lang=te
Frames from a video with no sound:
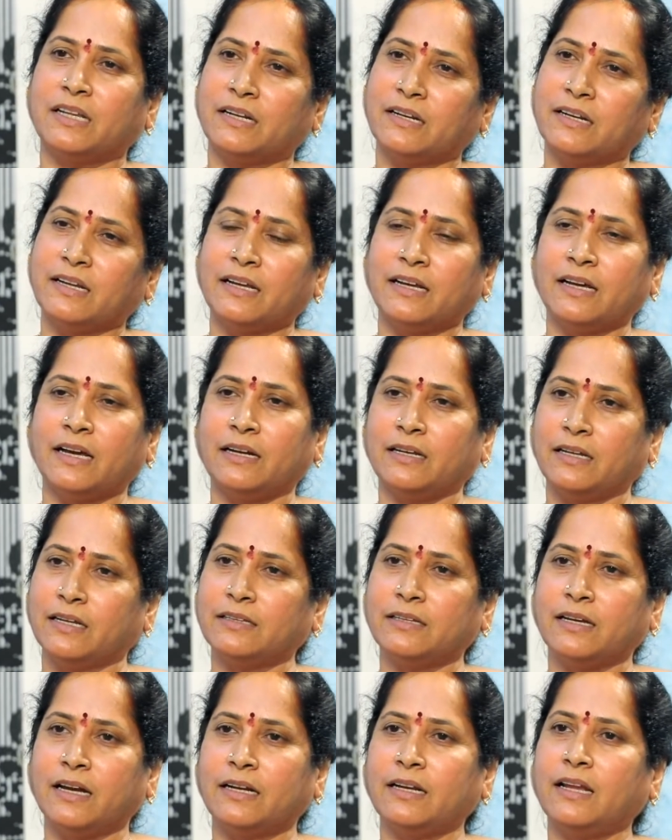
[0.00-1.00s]
నిర్ణయం కానీ
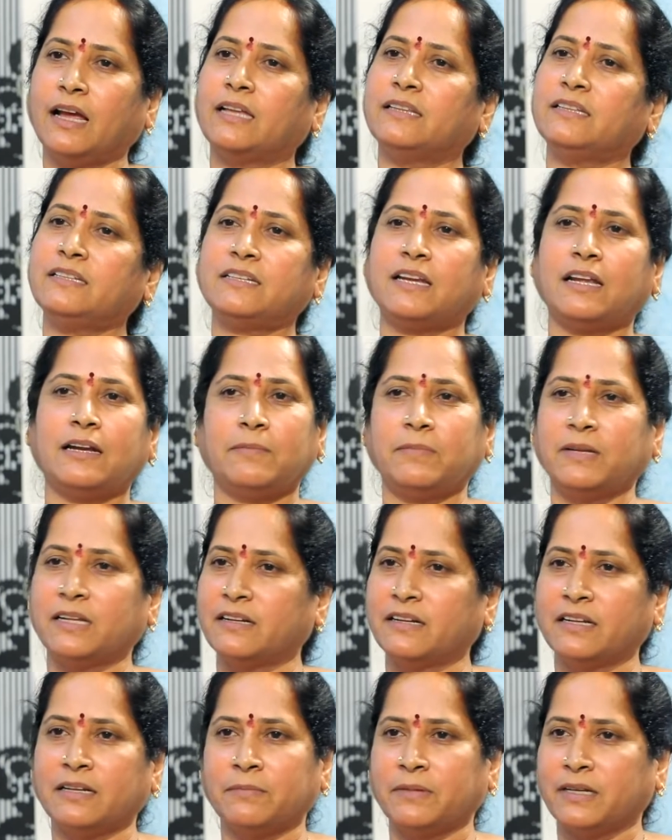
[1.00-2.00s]
ఏది కానీ అధిష్టానం
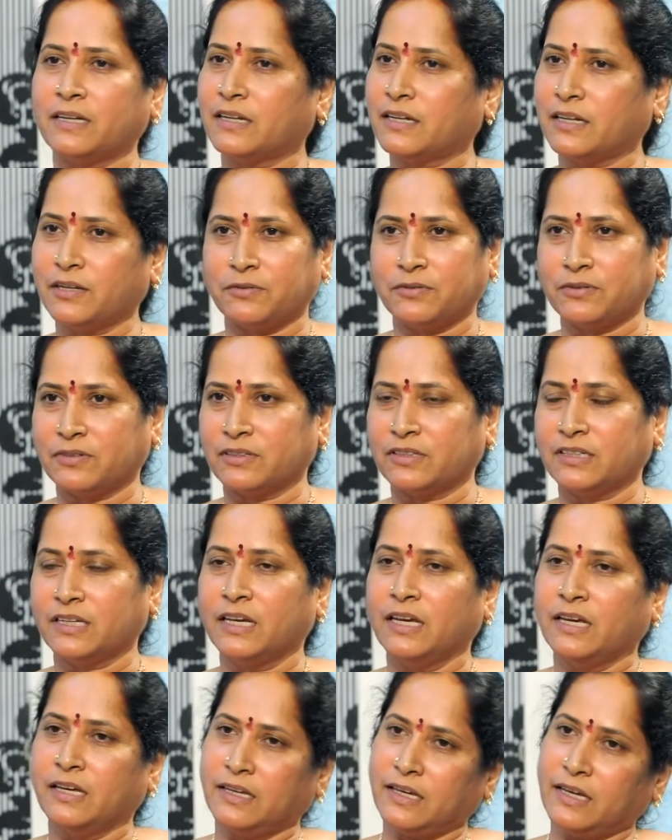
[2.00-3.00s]
నిర్ణయం మేరకే ఉంటుంది
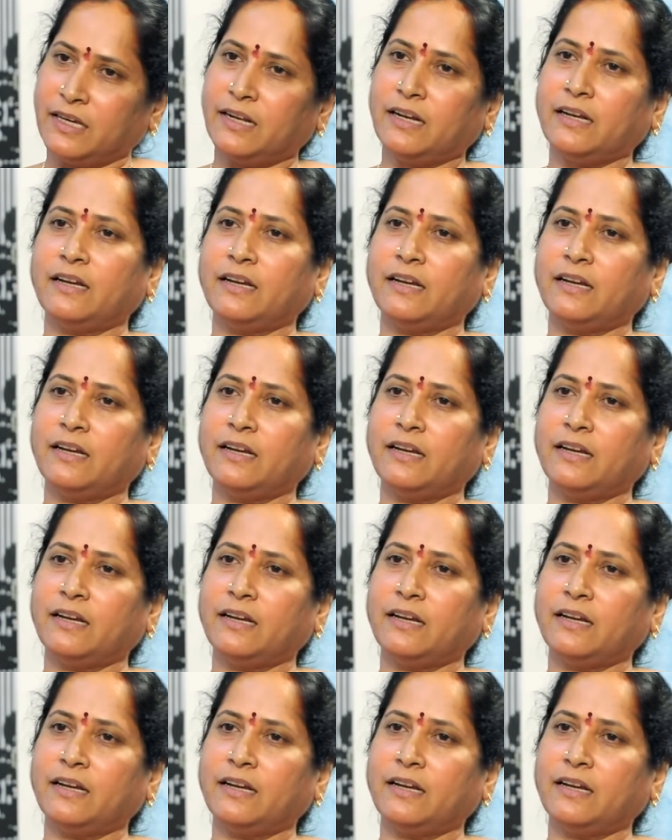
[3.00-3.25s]
ఏ